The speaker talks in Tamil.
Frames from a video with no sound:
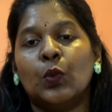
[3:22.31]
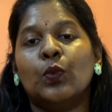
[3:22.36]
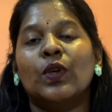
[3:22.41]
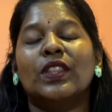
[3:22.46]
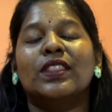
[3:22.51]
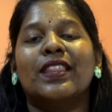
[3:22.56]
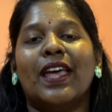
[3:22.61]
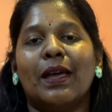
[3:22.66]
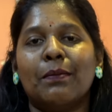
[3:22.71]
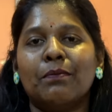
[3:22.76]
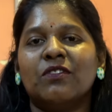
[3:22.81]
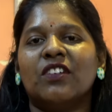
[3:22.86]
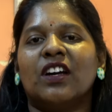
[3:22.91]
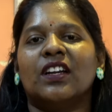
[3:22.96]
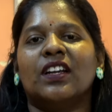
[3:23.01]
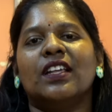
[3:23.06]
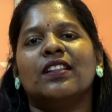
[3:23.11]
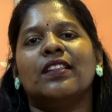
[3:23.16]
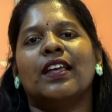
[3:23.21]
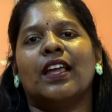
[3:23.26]
வித் தெம்
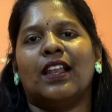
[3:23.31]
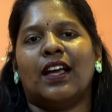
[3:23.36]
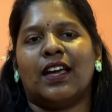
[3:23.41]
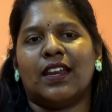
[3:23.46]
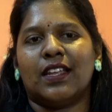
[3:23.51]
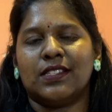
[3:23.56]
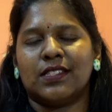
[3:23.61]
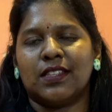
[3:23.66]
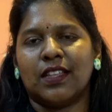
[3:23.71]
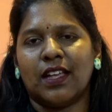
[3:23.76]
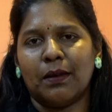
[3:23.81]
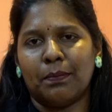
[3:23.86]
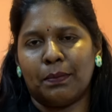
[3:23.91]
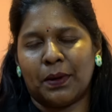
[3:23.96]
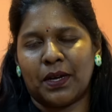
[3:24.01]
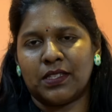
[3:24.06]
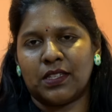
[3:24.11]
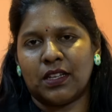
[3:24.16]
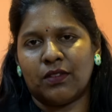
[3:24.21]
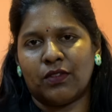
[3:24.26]
ஒன்லி தேல் அரெஸ்ட் த
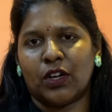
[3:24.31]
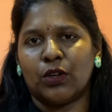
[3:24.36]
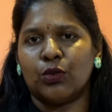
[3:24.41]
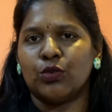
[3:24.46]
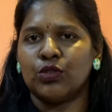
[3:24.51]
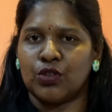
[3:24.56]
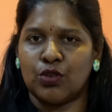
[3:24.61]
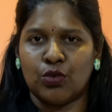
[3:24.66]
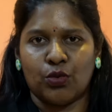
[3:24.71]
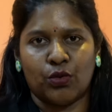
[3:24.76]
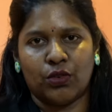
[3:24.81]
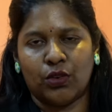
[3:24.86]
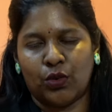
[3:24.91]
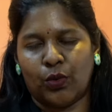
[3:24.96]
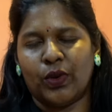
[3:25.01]
பர்சன் ஒன் ஹூஸ் டூ